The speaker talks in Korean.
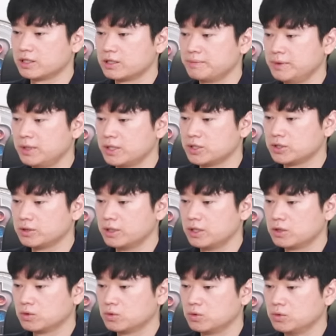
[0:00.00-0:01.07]
엑스알피 레저의
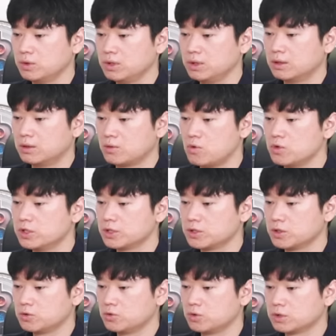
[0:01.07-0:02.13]
해커톤이
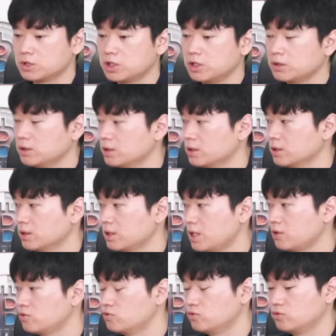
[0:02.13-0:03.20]
공식적으로 첫
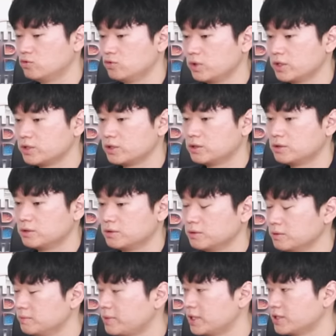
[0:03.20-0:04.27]
한국에서
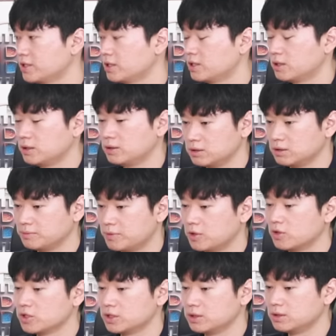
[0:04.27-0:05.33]
발생하는,
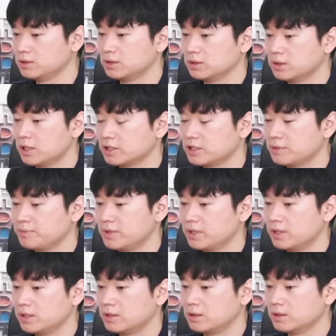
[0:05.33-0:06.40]
벌어지는
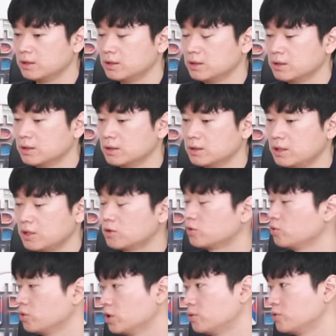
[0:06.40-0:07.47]
엑스알피엘
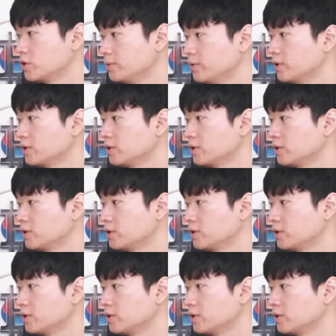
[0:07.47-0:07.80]
해커톤이라고 보시면 될